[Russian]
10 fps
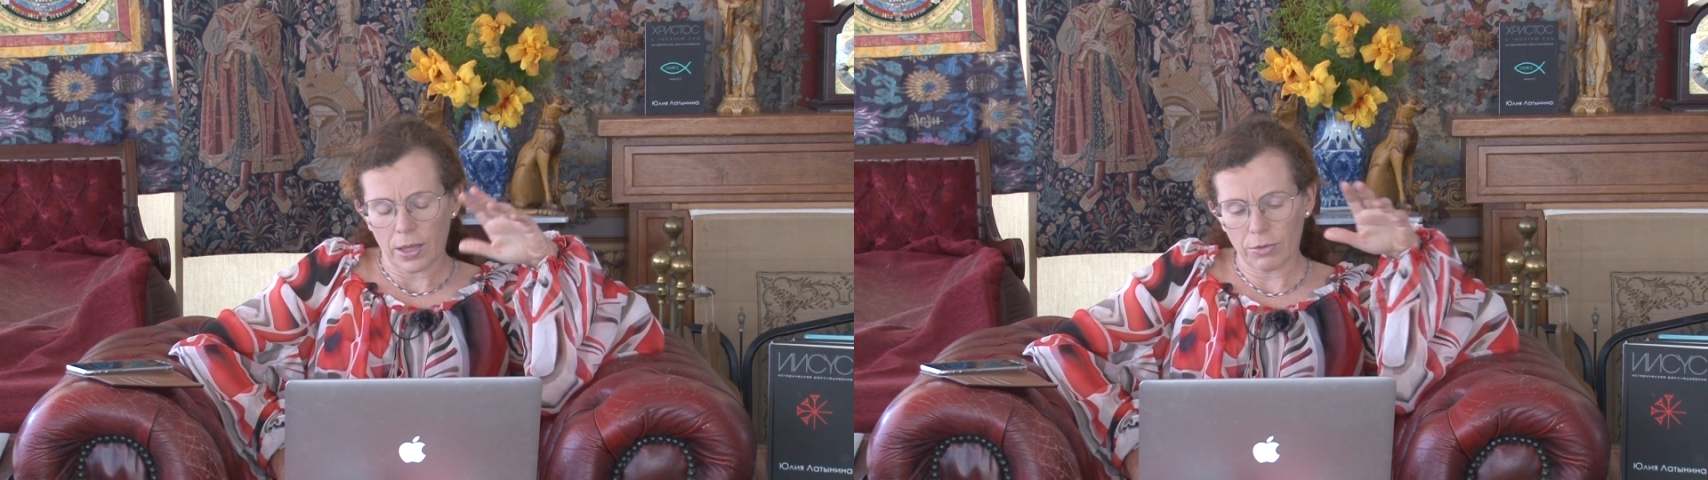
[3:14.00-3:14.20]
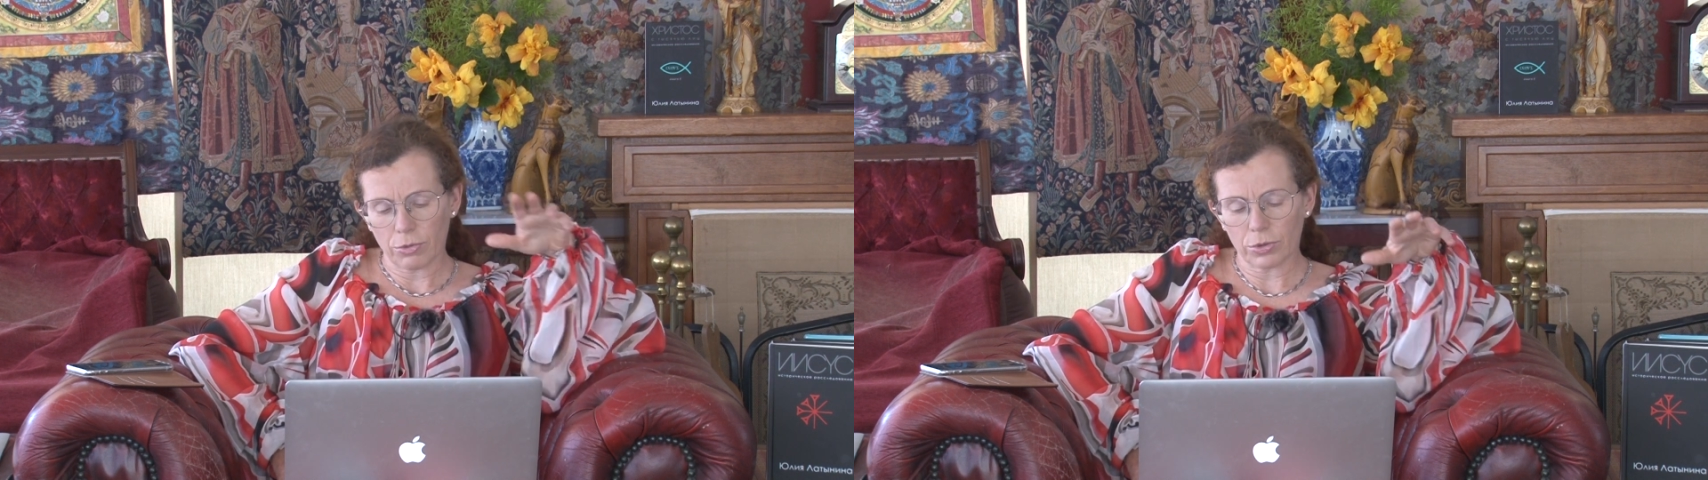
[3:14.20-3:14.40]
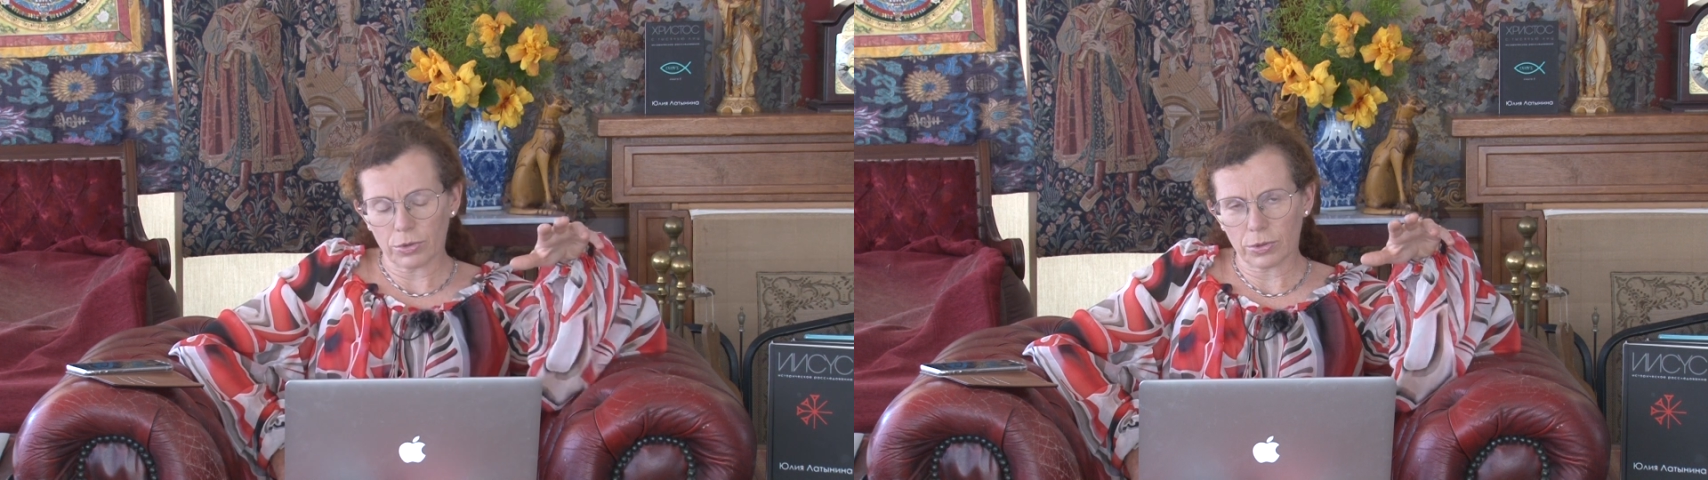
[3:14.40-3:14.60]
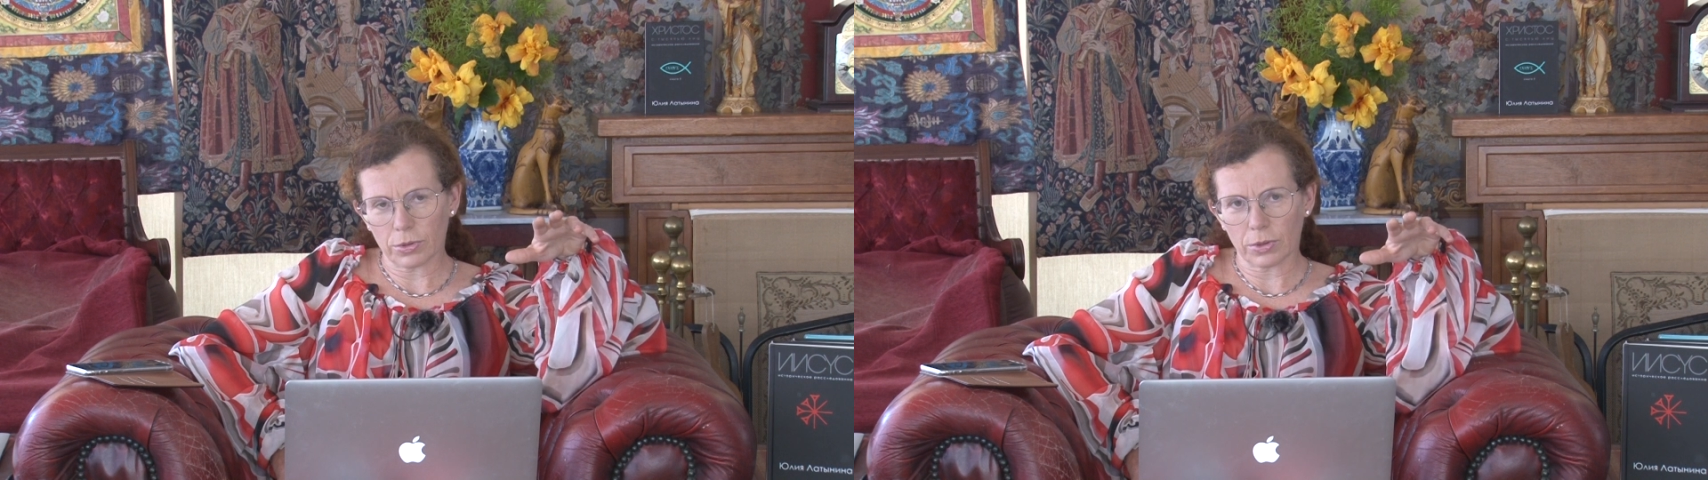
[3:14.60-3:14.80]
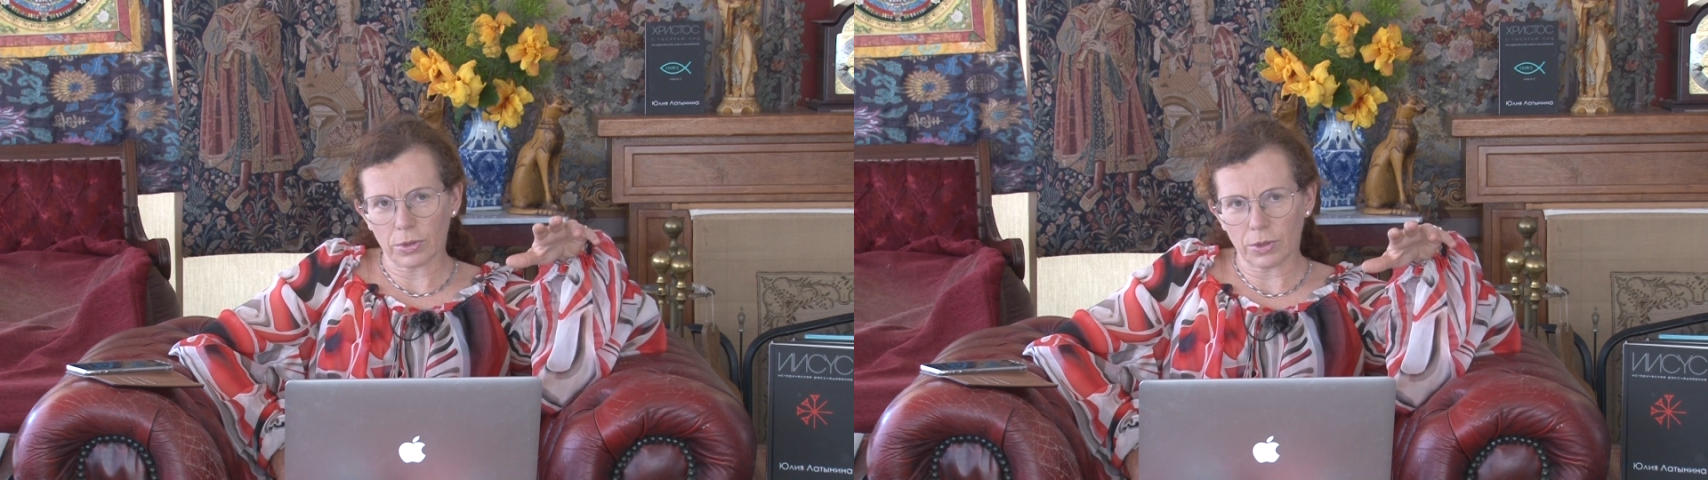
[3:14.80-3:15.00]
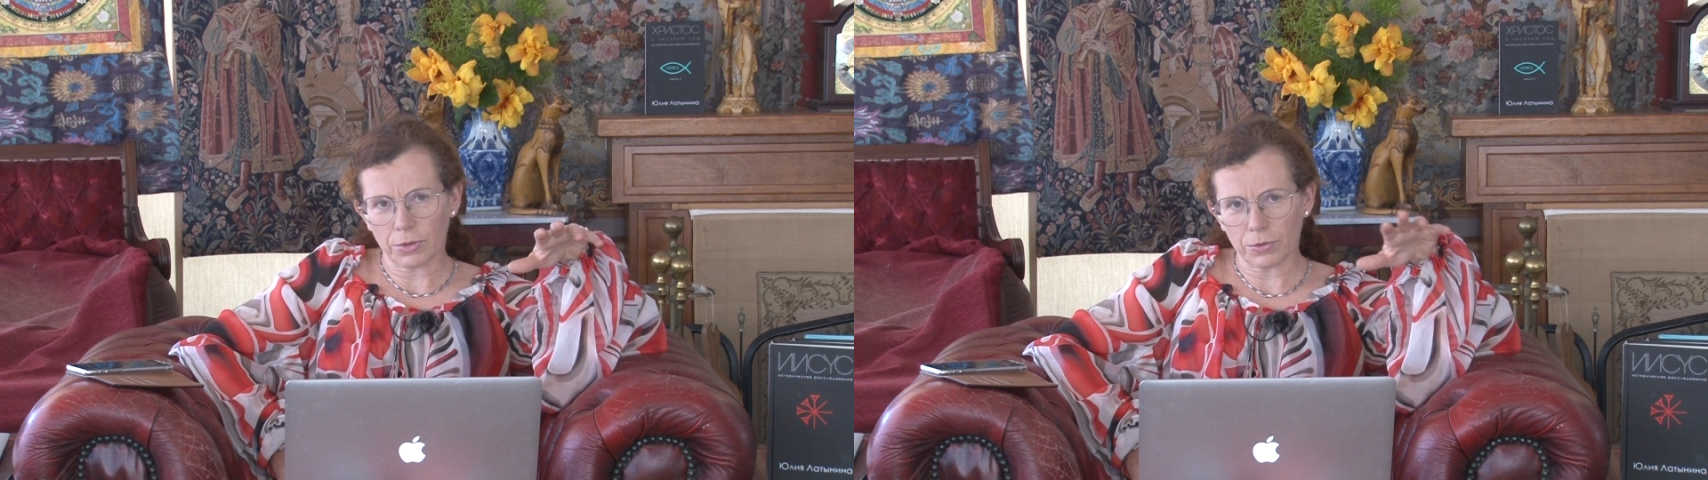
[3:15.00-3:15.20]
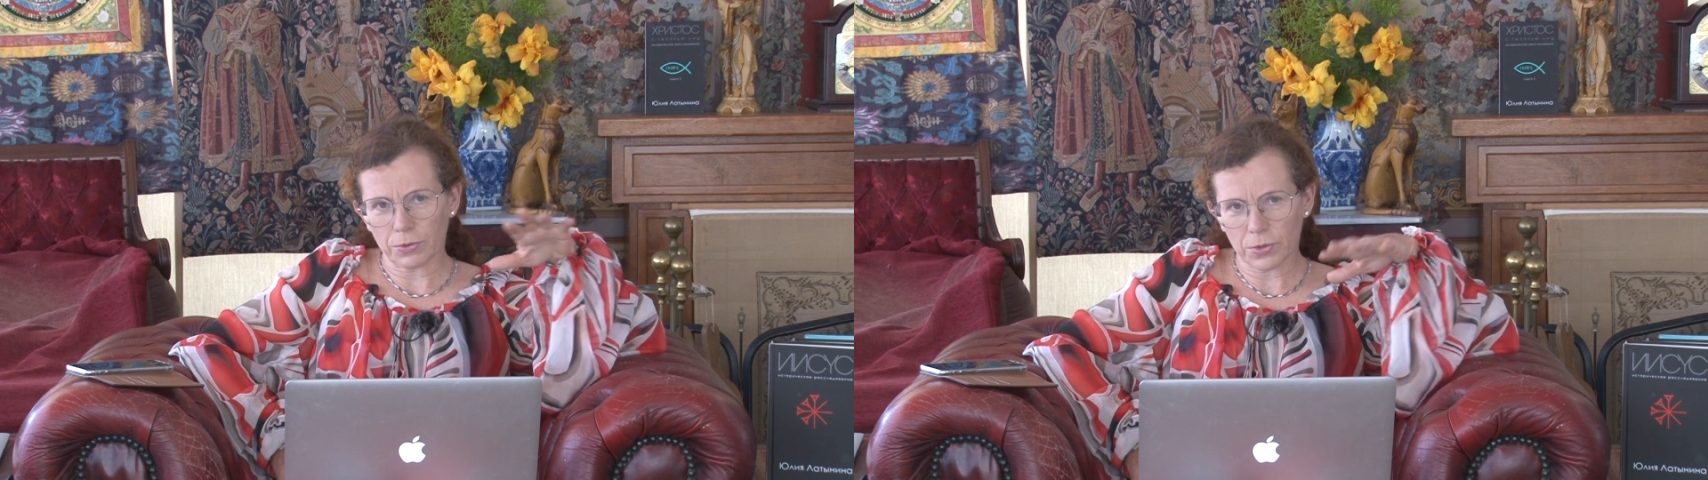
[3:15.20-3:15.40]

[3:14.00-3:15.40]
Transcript: И вот э,